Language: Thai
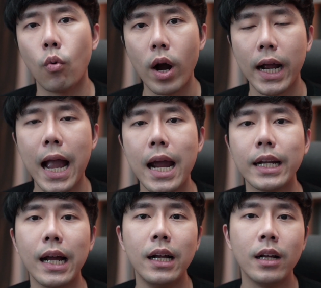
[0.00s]
ว่าง่าย
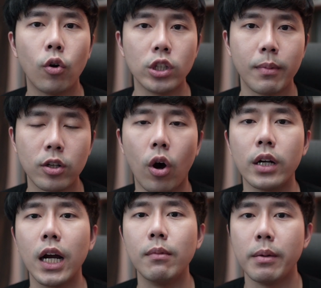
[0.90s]
เนี่ยคนจะมาถอน
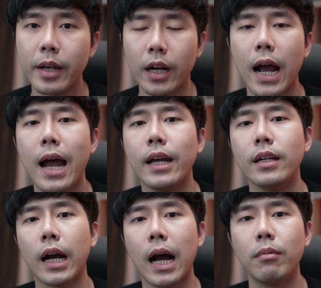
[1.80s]
เงินไม่มีเงินให้
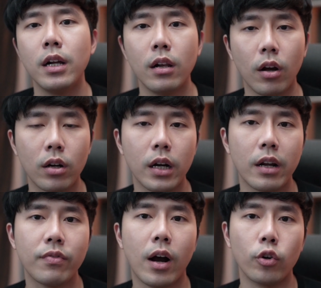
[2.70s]
นะครับแล้วเกิด
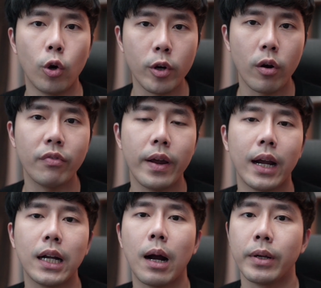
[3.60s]
ในฝั่งของโดมิโนเอฟเฟก
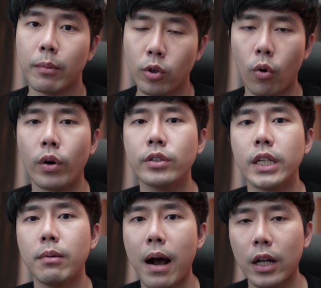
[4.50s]
ต์กับคริปโตเคอเรน
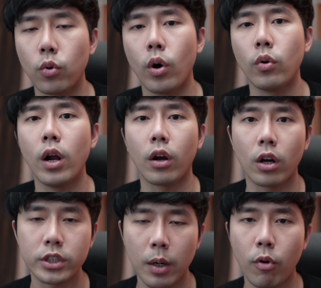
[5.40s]
ซีบางตัวด้วยแล้ว
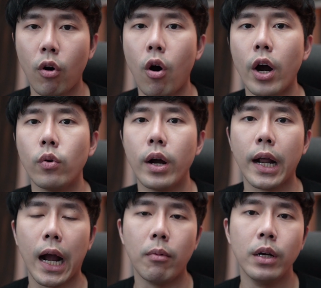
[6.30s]
ก็เซเบิลคอยด้วย
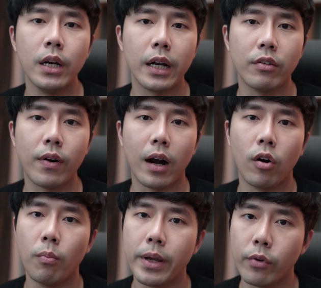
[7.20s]
นะครับในฝั่ง
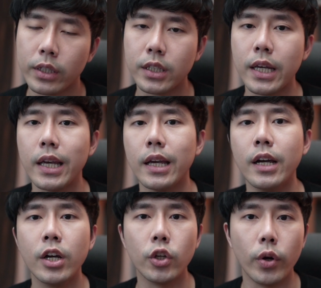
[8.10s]
ของBUSD
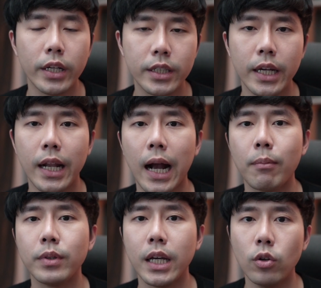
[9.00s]
USDC นะครับ
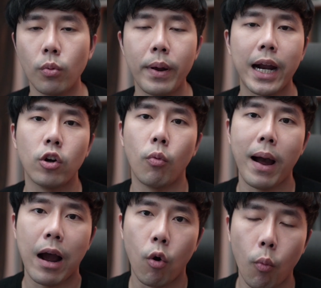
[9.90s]
ที่หลุดเพกลง
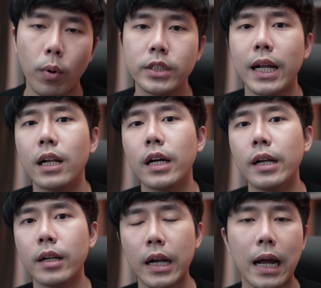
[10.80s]
มา 6% เลย
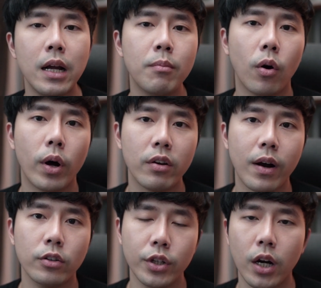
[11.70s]
นะเพราะว่าใน
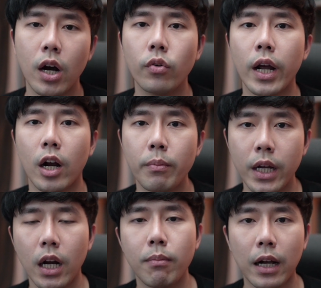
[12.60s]
ฝั่ง Circle เนี่ยก็มี
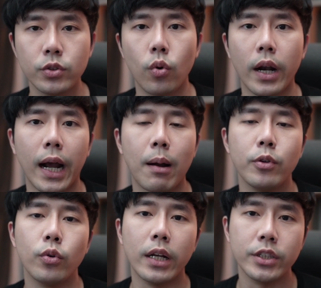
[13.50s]
เงินบางส่วนนะครับ
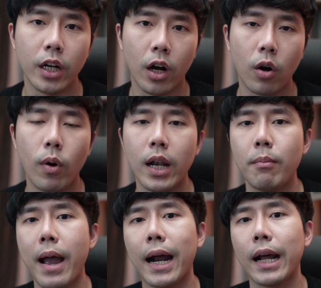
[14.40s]
อยู่ใน Silicon Valley
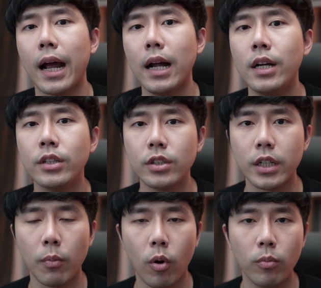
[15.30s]
Bank นะฮะซึ่ง
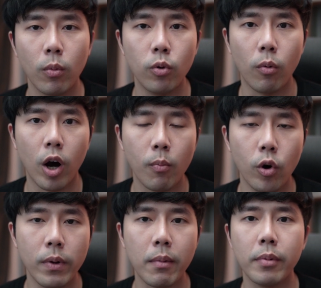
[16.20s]
เดี๋ยวผมรวบรวมข้อมูล
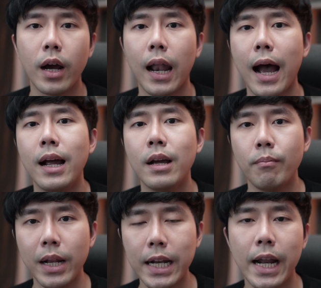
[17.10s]
มาให้เพื่อนๆละ
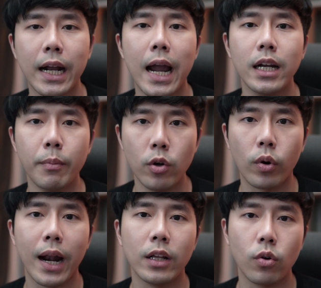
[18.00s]
มีรายละเอียดยังไงเดี๋ยวไปดู
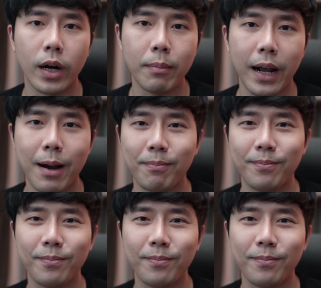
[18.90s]
กันในตัวคลิปนะครับ